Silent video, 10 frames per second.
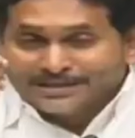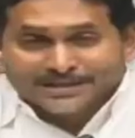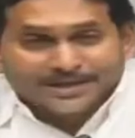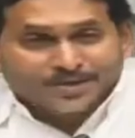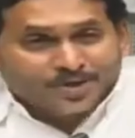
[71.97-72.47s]

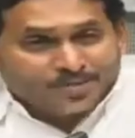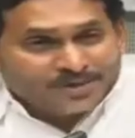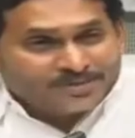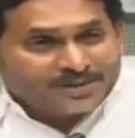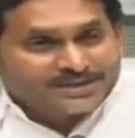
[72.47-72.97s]
ఎంత
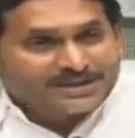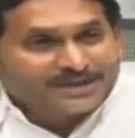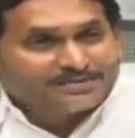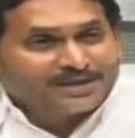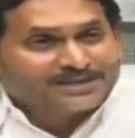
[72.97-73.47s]
గోబుల్స్
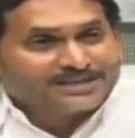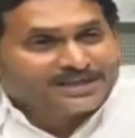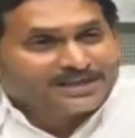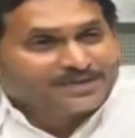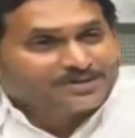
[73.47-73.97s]
ప్రచారం ఆయన
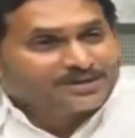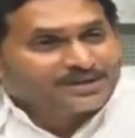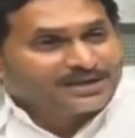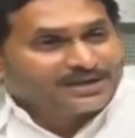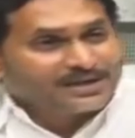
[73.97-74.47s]

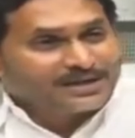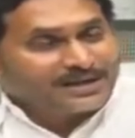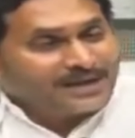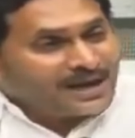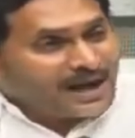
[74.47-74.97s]
చేయగలుగుతాడన్న
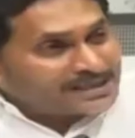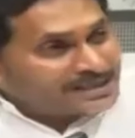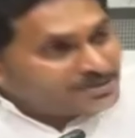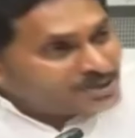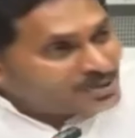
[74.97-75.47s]

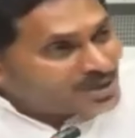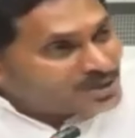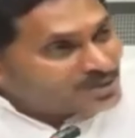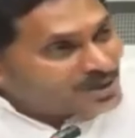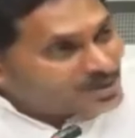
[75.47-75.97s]
అతి
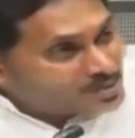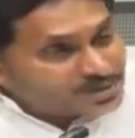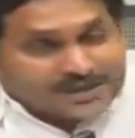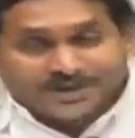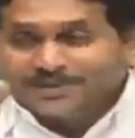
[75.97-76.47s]
విశ్వాసం ఆయనకు
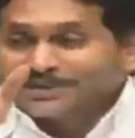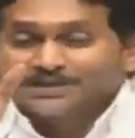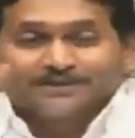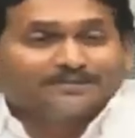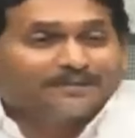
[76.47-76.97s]
ఉంటే
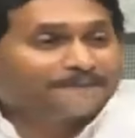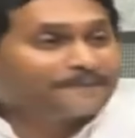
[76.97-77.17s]
మాత్రం